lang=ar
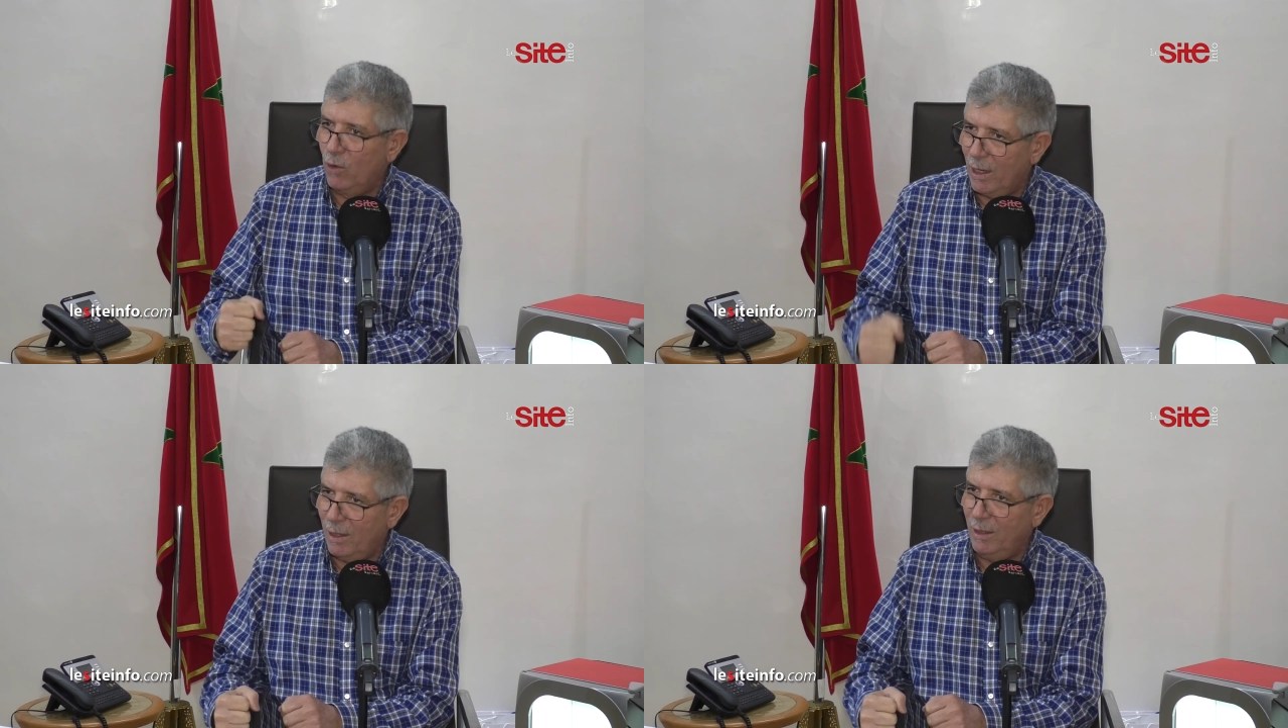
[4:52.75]

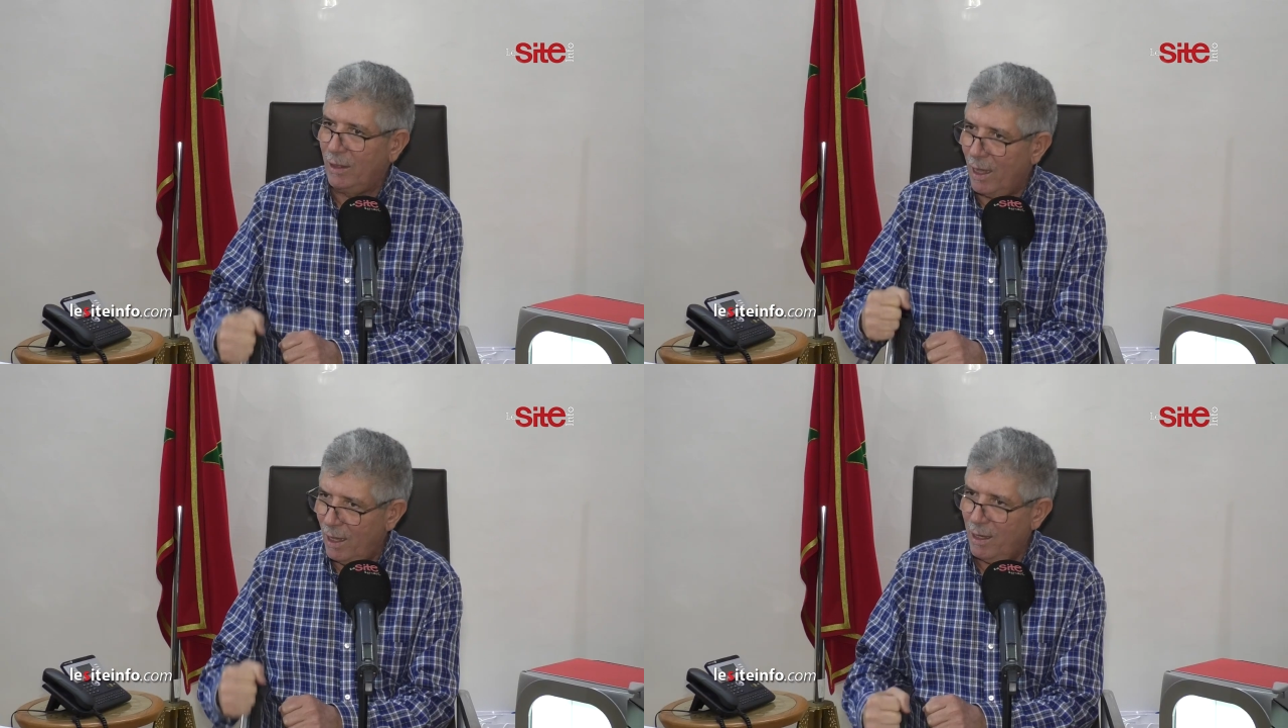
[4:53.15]
وقال
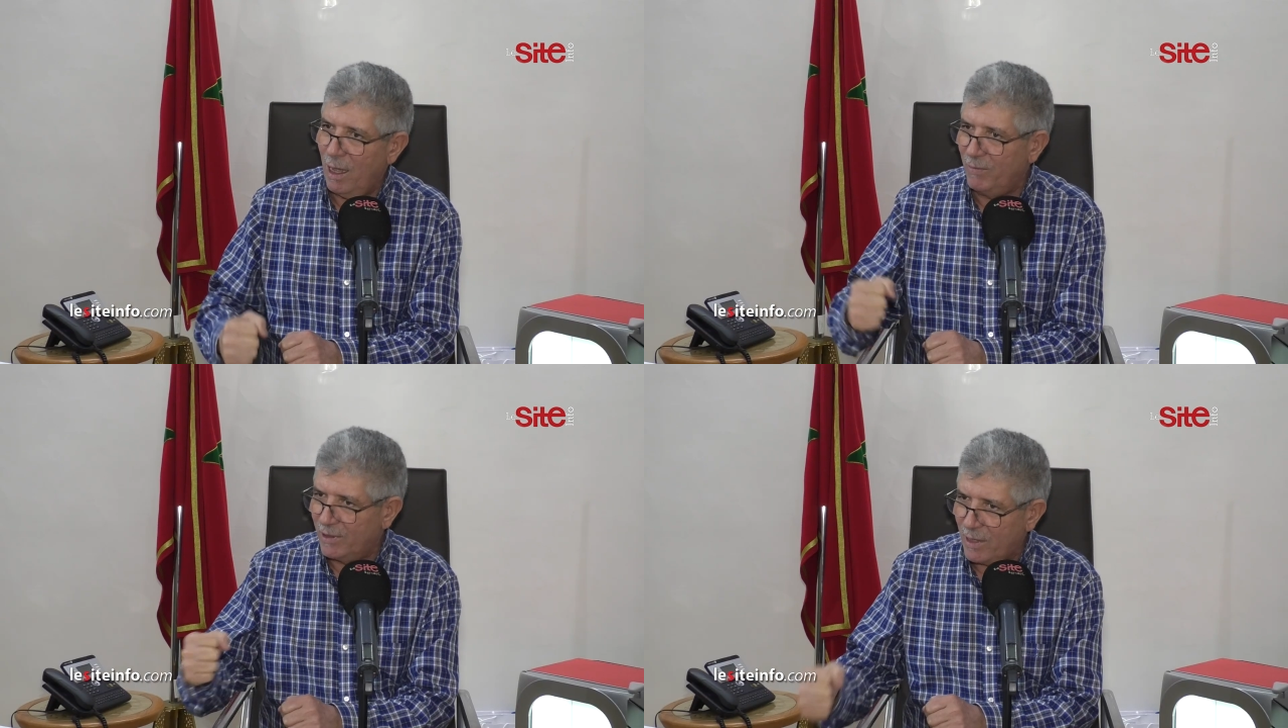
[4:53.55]
لك
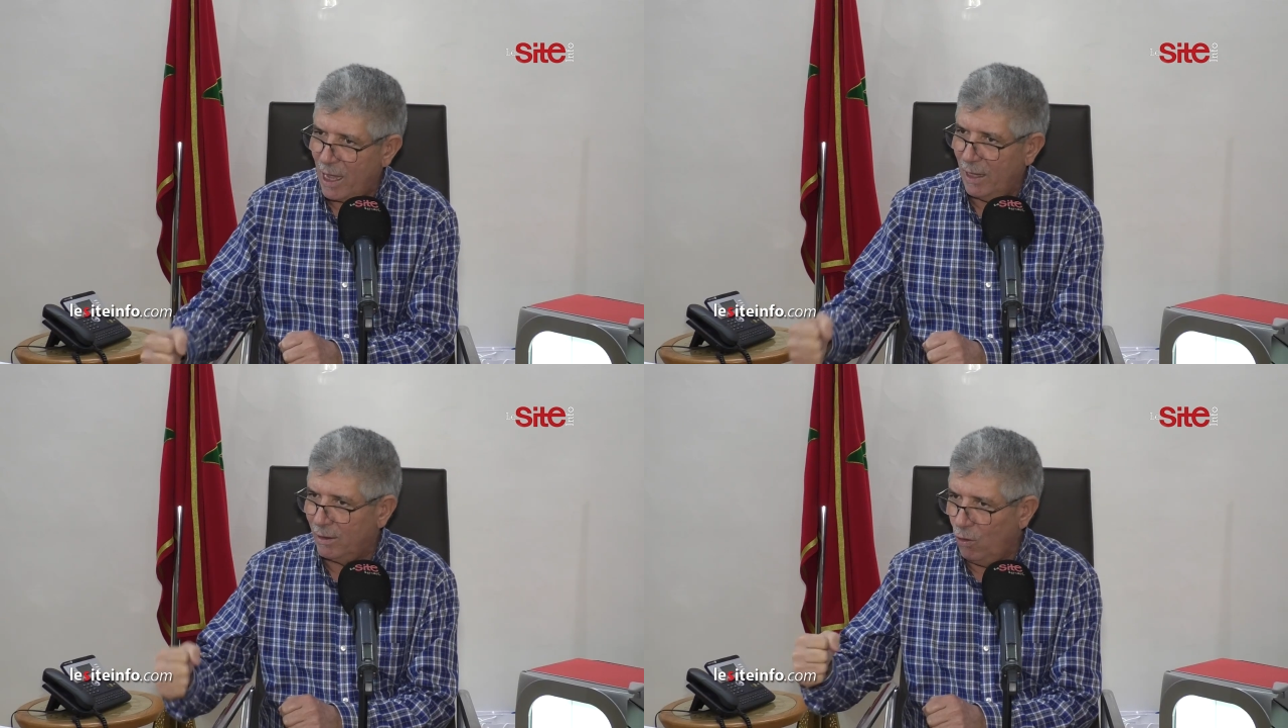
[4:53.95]
انا
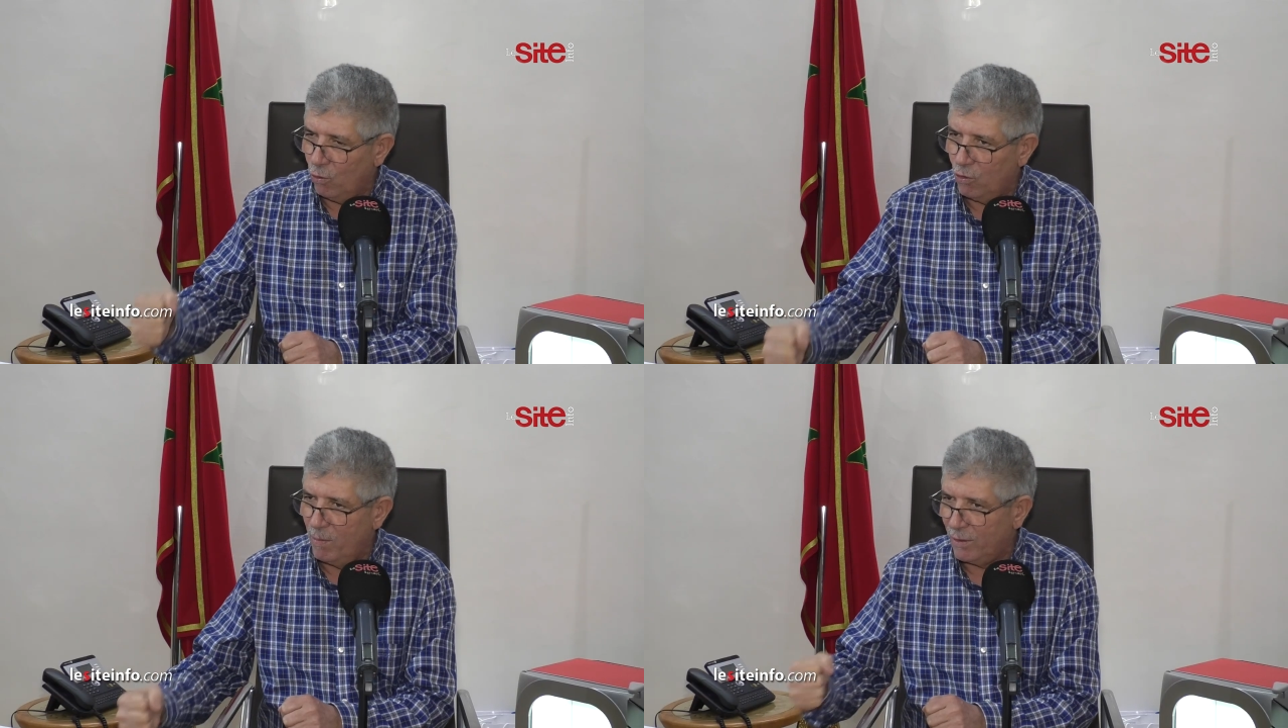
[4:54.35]
مستعد
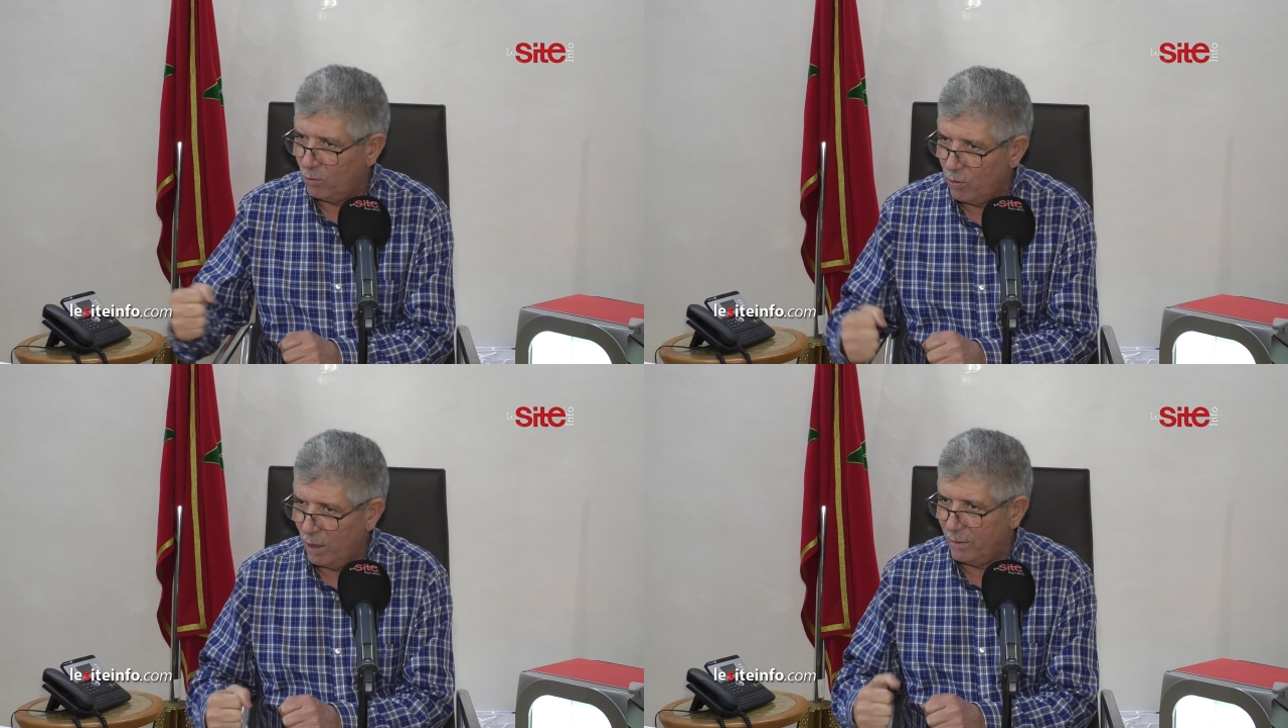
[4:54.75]
الحكومه
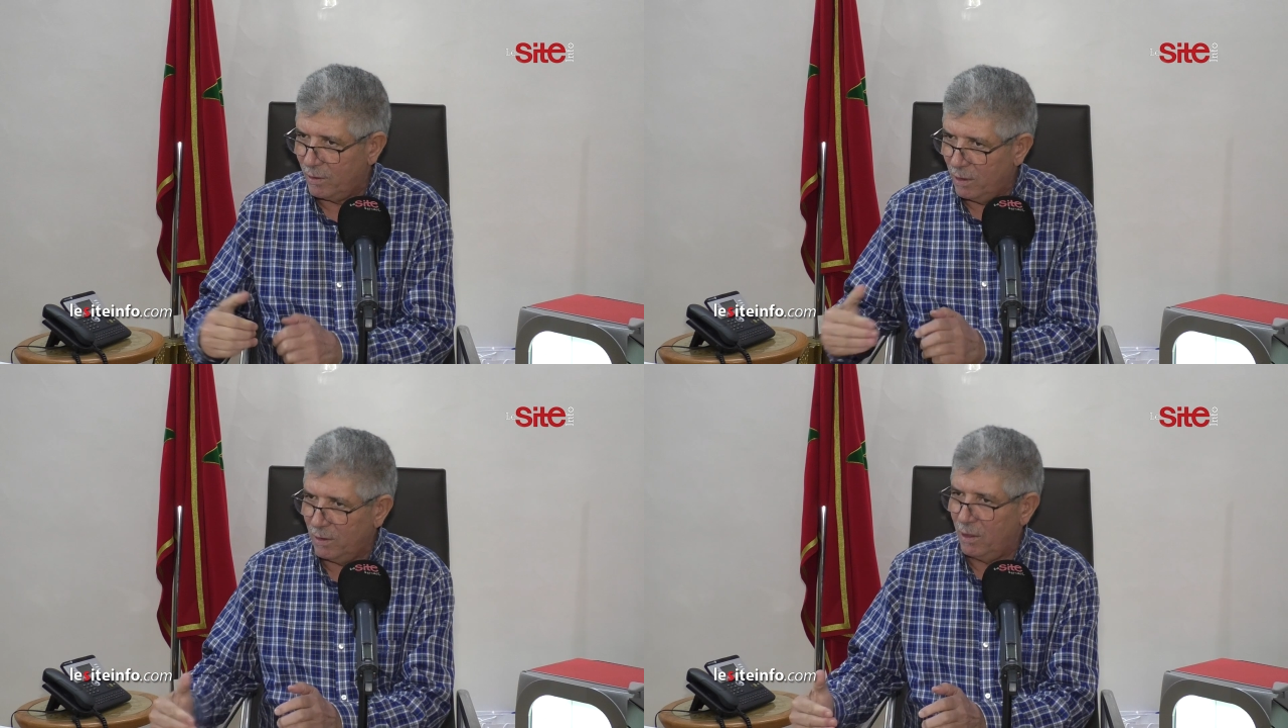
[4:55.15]

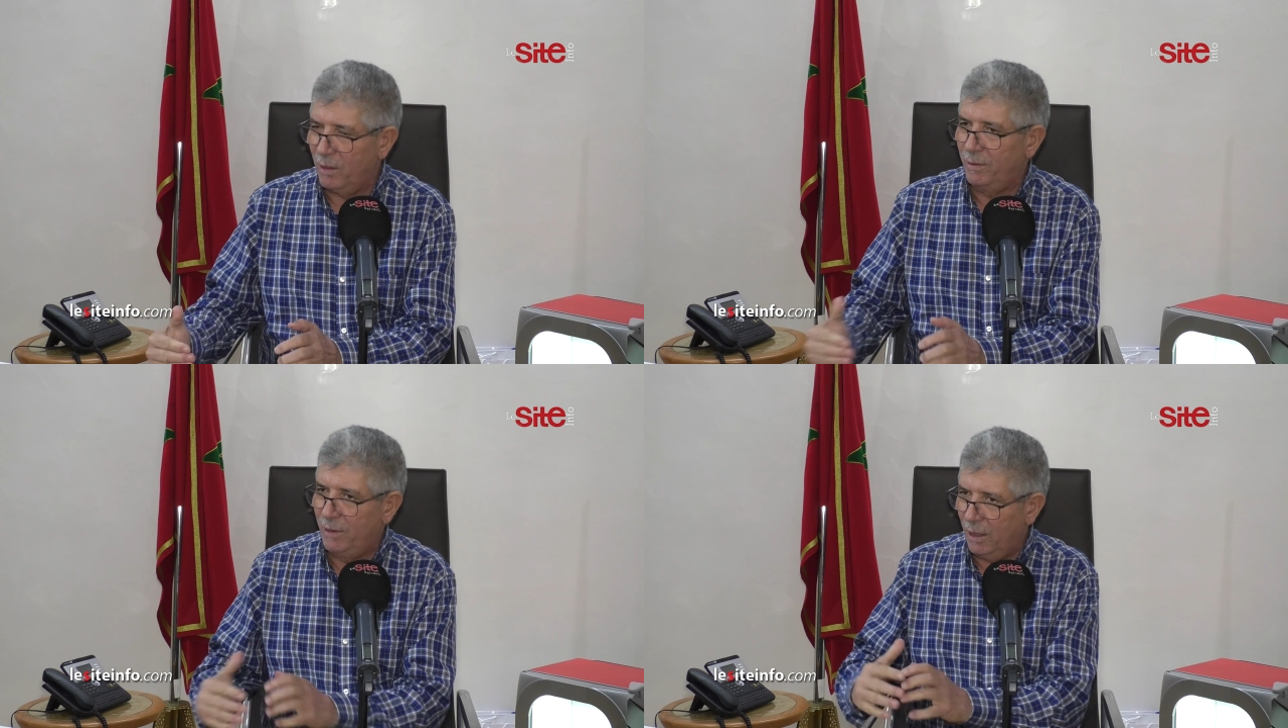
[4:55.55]

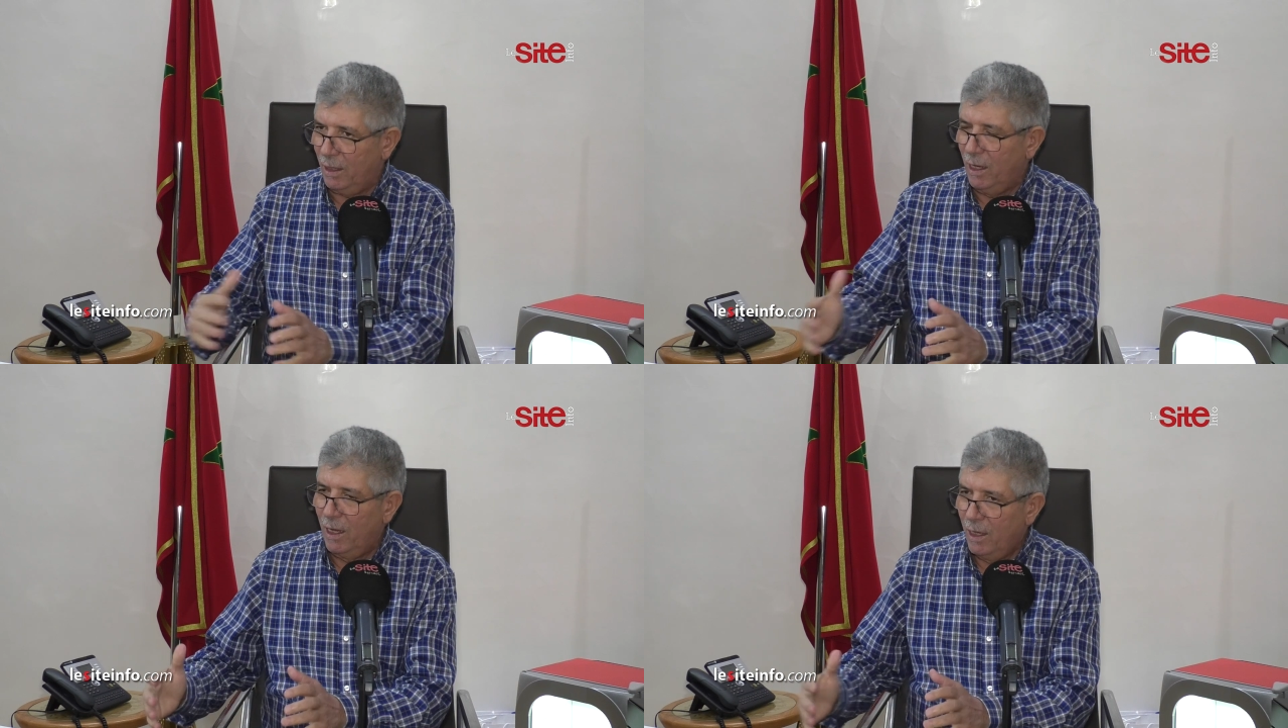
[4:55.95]
تدير